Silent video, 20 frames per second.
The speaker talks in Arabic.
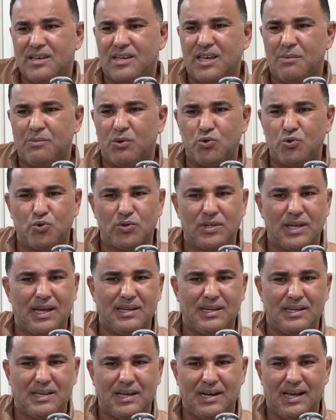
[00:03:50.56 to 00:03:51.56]
كان موجود
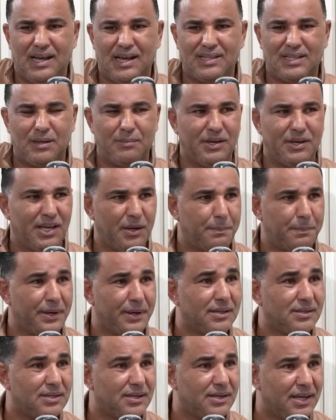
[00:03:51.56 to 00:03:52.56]
غادي كان حتى من غير
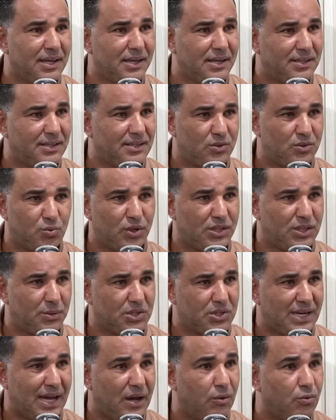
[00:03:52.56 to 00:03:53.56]
بلانتي راقه كي تواتي
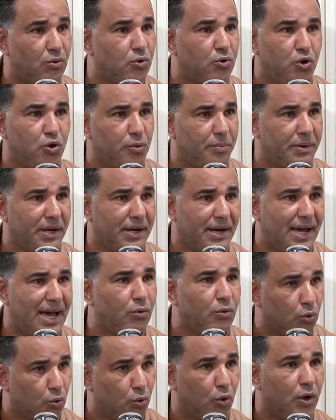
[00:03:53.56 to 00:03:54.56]
باش نعاون الكلوب راه
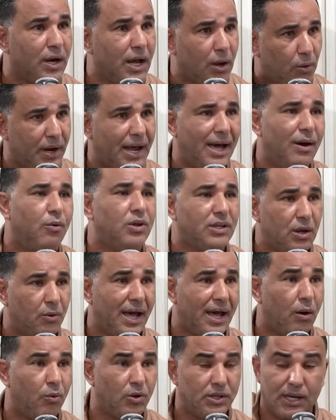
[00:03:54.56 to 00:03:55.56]
نعاون نقولها ونعاودها
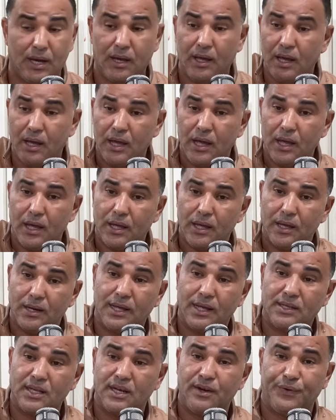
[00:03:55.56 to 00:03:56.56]
ونعاودها
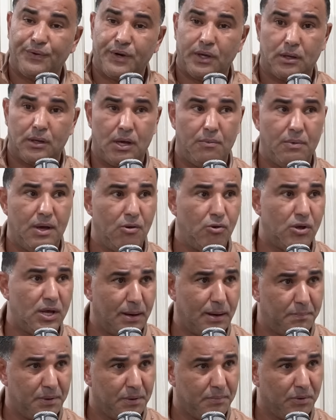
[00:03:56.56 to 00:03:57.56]
النادي الافريقي هاكا
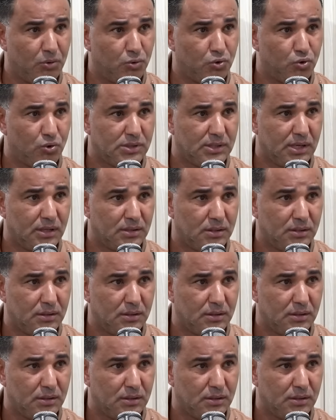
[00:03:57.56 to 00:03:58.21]
ربي موجود البينالتي